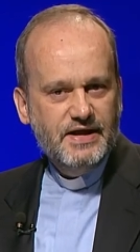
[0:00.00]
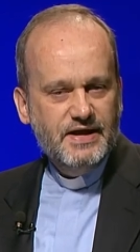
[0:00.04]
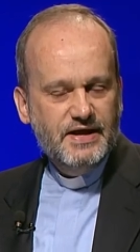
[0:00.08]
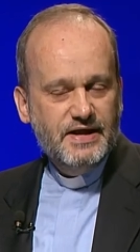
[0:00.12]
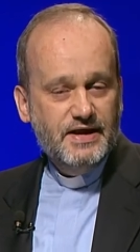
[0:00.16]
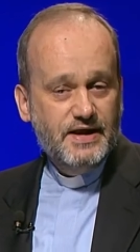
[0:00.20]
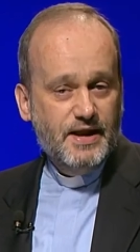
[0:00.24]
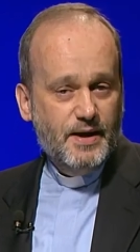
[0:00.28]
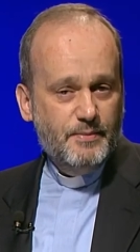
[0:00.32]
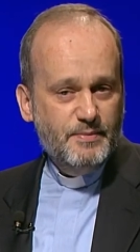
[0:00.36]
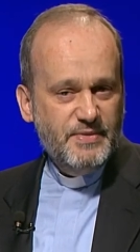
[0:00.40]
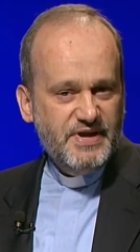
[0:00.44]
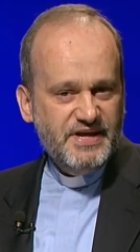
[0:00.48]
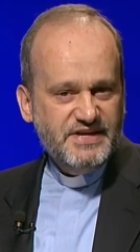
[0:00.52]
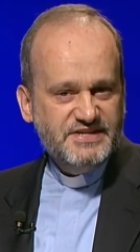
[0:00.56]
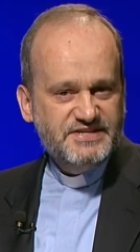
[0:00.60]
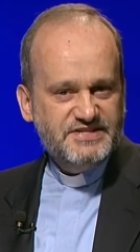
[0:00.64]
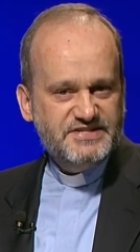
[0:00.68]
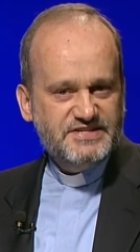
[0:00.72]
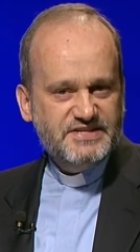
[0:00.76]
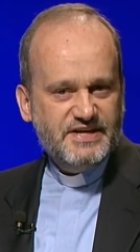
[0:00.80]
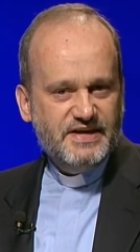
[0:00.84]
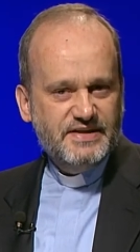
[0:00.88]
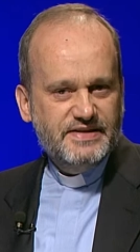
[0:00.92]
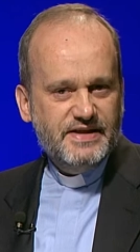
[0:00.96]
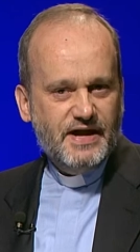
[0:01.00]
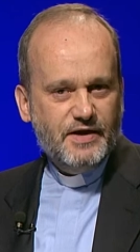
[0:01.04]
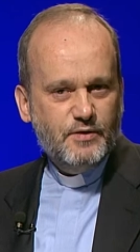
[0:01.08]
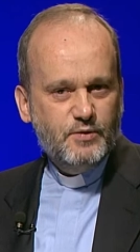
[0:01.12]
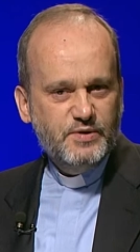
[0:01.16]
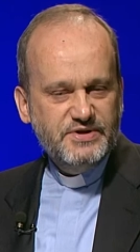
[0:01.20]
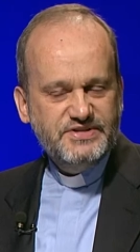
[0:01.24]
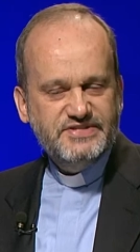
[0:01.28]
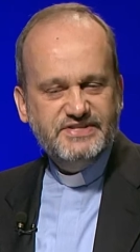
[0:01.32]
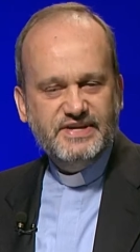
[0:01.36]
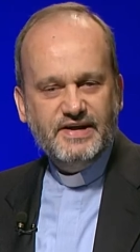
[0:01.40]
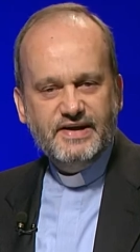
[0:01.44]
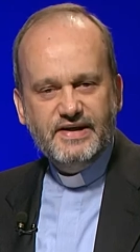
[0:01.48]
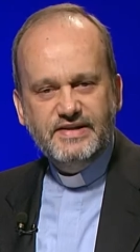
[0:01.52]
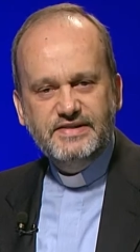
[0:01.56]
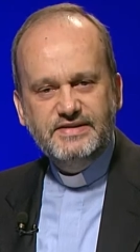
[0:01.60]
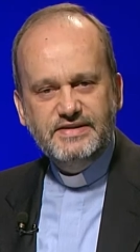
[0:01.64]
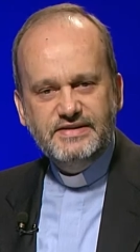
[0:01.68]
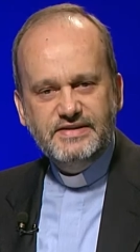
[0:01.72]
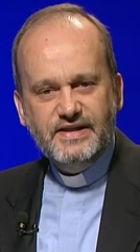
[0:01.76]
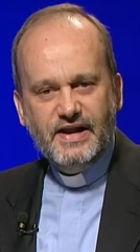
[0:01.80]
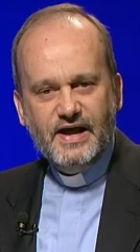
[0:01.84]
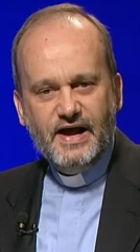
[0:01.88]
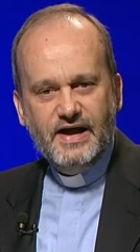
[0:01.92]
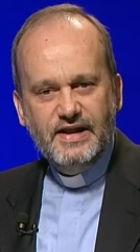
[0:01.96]
la messa da questa
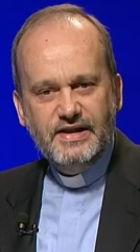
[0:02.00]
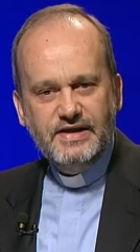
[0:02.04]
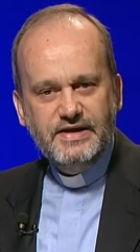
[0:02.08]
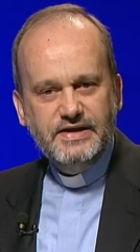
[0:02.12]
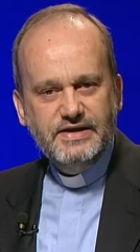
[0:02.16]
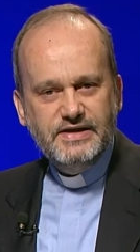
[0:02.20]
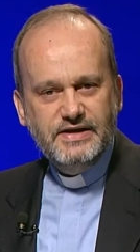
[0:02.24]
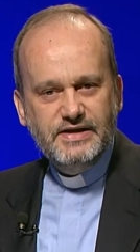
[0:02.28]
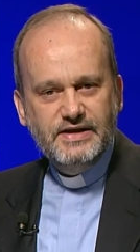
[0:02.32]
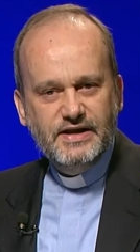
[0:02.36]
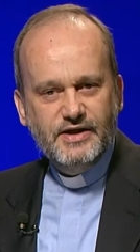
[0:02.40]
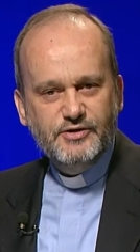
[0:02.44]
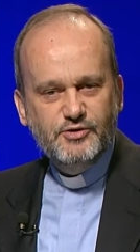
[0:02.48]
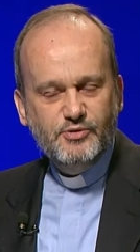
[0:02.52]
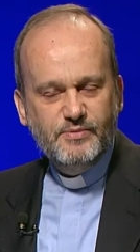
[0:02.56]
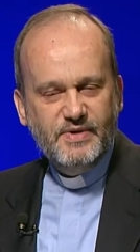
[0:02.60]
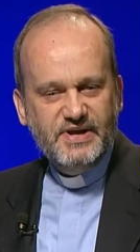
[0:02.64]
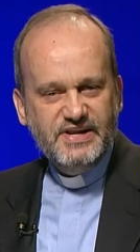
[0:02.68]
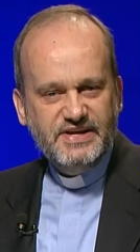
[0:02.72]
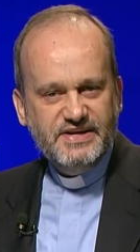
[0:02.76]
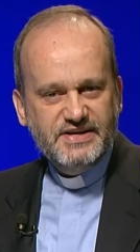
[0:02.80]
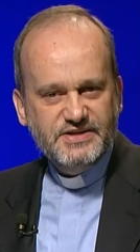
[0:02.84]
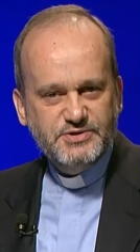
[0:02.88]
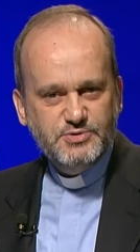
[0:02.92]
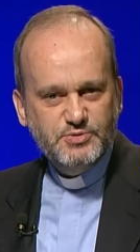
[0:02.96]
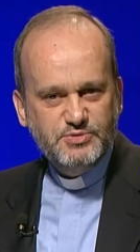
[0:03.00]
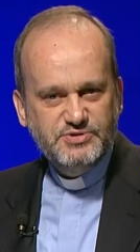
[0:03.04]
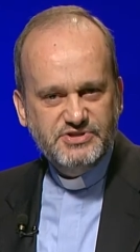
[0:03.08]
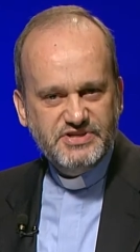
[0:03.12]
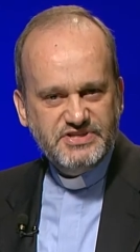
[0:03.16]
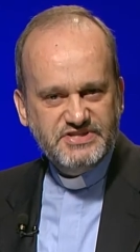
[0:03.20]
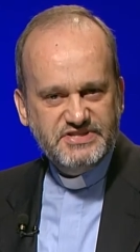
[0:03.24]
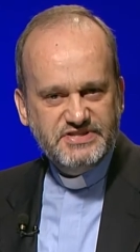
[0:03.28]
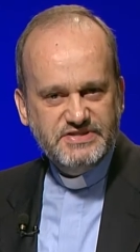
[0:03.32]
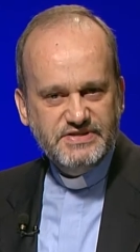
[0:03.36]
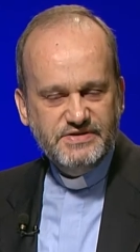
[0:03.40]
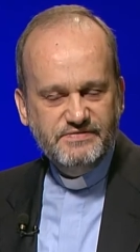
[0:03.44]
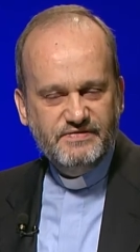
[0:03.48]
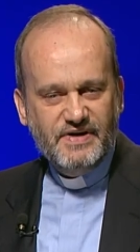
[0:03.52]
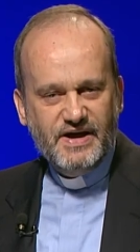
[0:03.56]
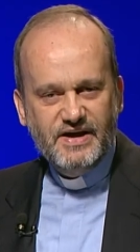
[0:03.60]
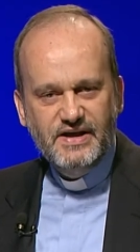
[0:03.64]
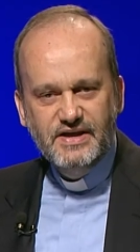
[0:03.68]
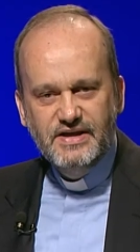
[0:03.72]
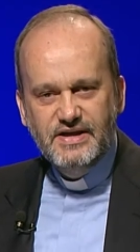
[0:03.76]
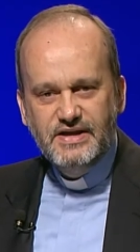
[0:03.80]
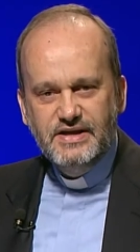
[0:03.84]
cattedrale e la domenica successiva